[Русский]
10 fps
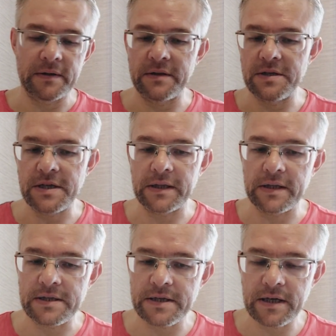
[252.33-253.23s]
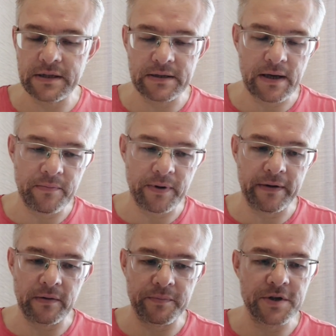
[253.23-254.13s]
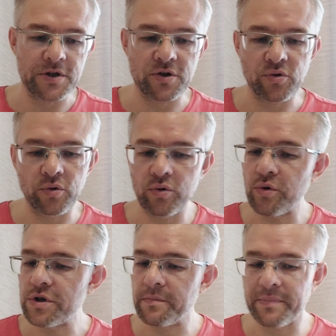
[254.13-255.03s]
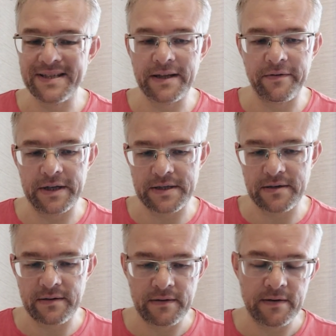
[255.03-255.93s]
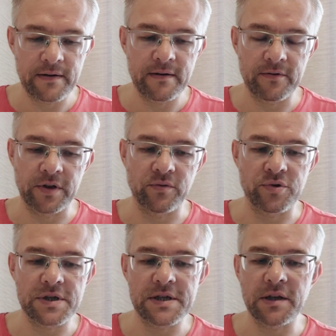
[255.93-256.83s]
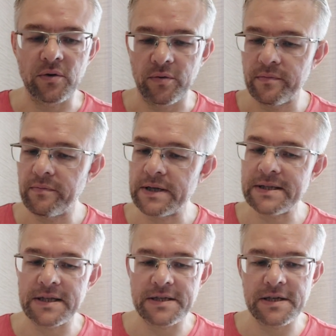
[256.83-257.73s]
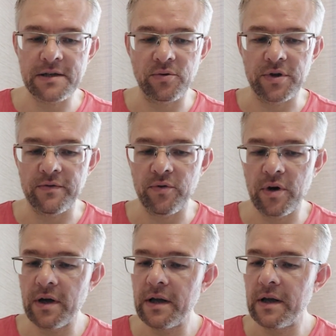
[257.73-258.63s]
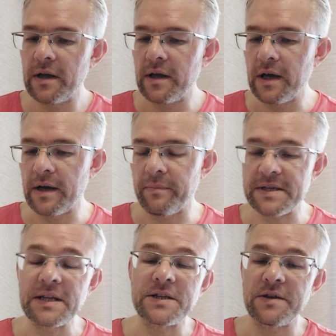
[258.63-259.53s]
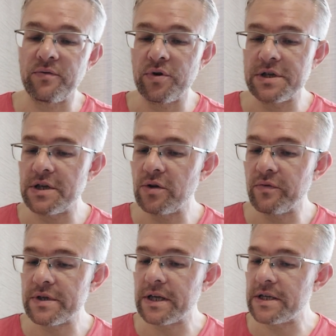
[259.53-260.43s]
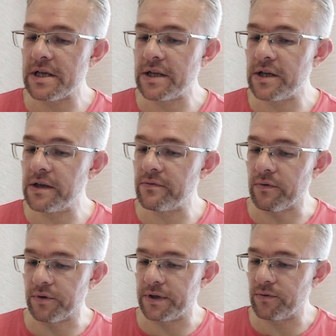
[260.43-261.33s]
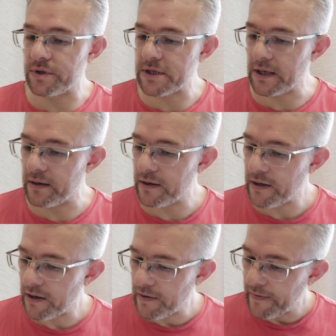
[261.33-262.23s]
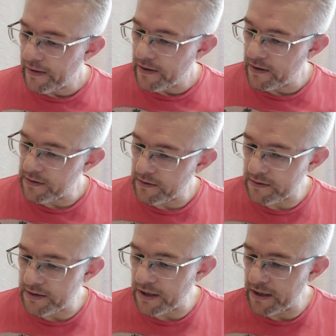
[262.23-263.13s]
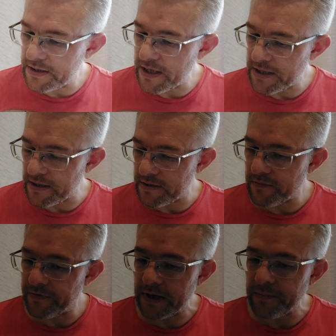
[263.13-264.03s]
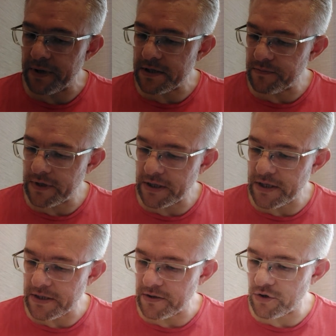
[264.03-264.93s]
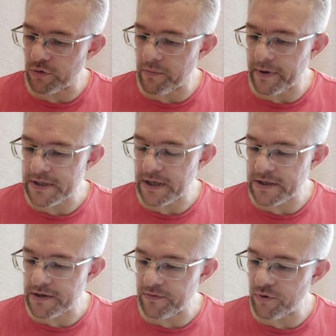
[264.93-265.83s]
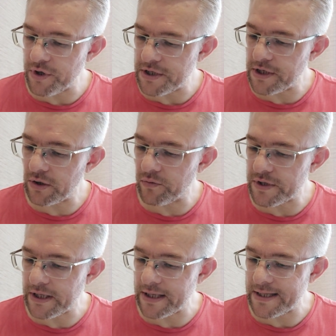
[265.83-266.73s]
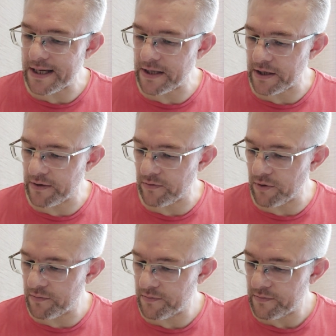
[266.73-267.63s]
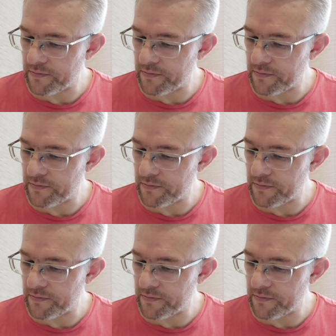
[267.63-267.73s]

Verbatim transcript: 10 стих, там Павел пишет, что он хочет познавать эту вот силу, познать силу его, а, познать его и силу воскресения его, вот его цель. Это 3.10, филиппийцам 3.10, чтобы познать его и силу воскресения его